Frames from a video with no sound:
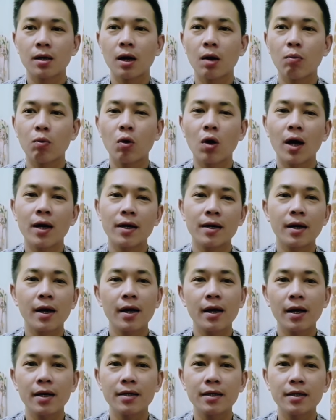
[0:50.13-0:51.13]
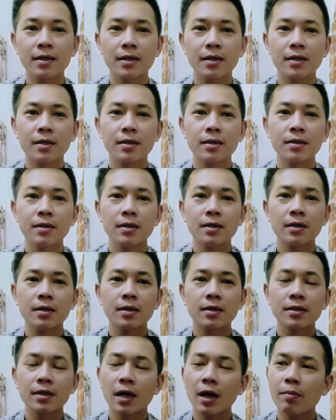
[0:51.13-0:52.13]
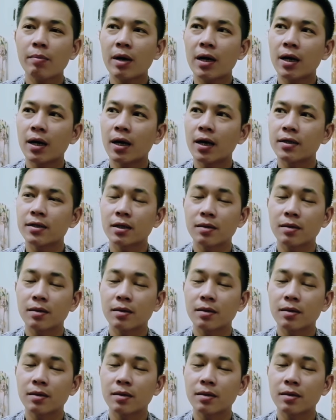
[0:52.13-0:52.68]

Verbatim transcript: Đồng loạt ở đây là gì? Theo mình ờ,